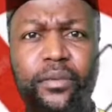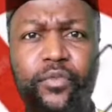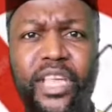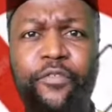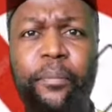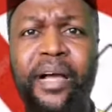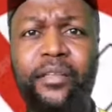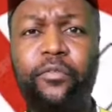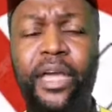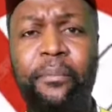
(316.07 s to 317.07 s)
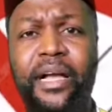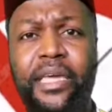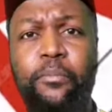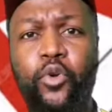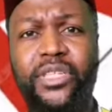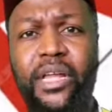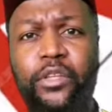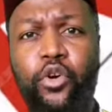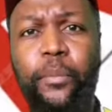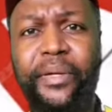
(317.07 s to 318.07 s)
vous avez remarqué
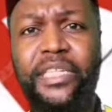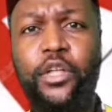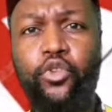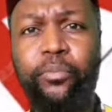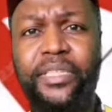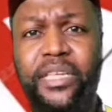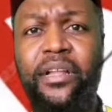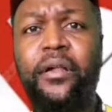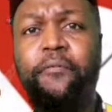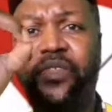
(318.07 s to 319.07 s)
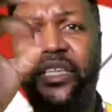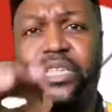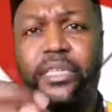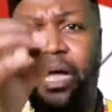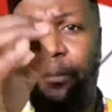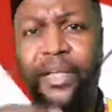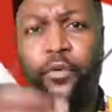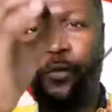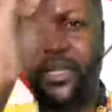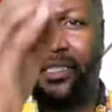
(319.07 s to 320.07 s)
Bolsonaro, le président du Brésil, n'hésitera pas
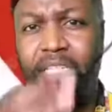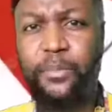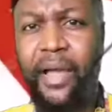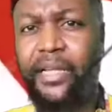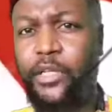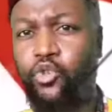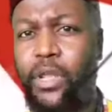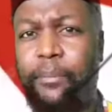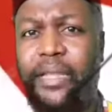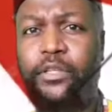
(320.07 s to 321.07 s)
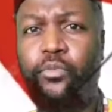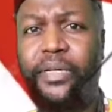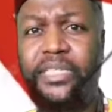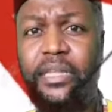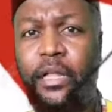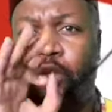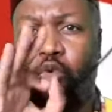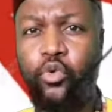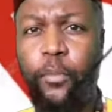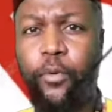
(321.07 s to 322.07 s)
de faire disparaître sur la planète du Brésil
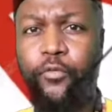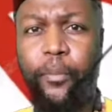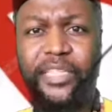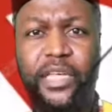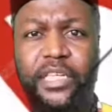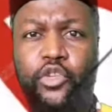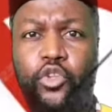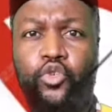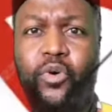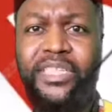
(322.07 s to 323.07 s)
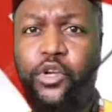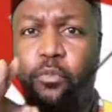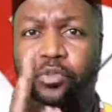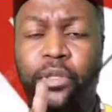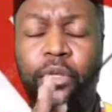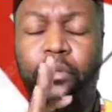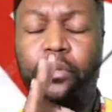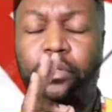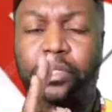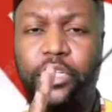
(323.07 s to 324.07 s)
tous les pauvres, parce que ce sont des comme,
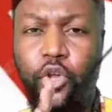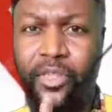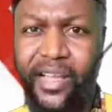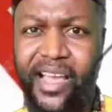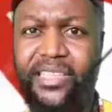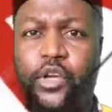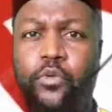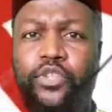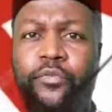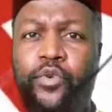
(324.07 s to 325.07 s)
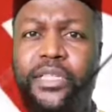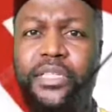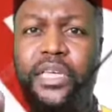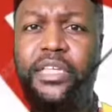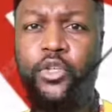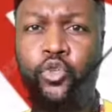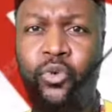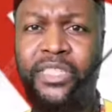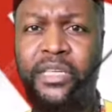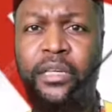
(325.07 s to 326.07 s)
ce sont des quartiers, comme je vous le disais, qui sont
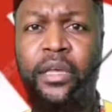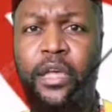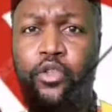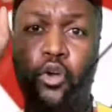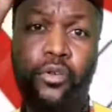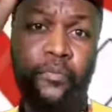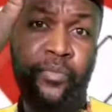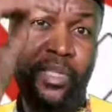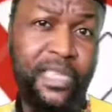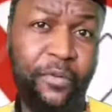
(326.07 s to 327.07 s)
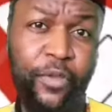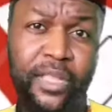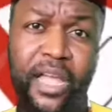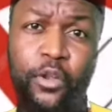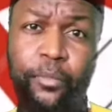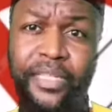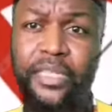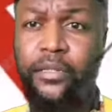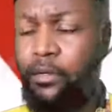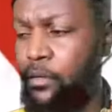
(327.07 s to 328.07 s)
choisis. Donc, ça viendra le
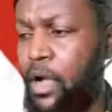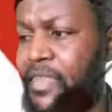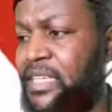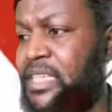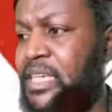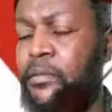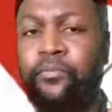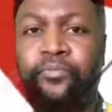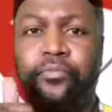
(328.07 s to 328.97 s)
Brésil. En Asie,